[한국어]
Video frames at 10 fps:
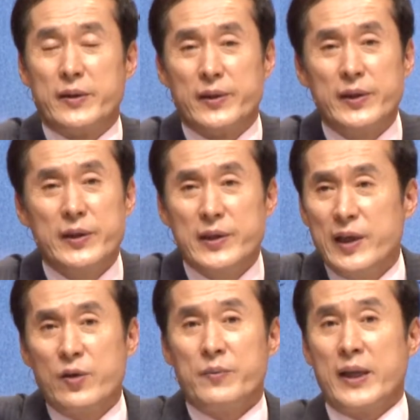
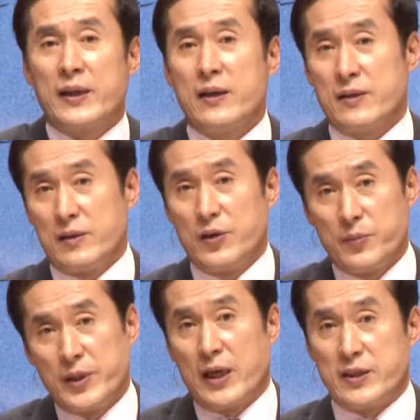의외로 많다는 걸
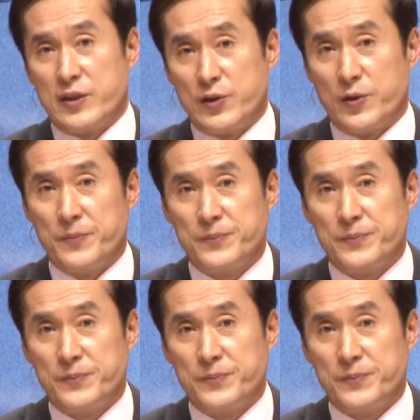여러분들 아시죠?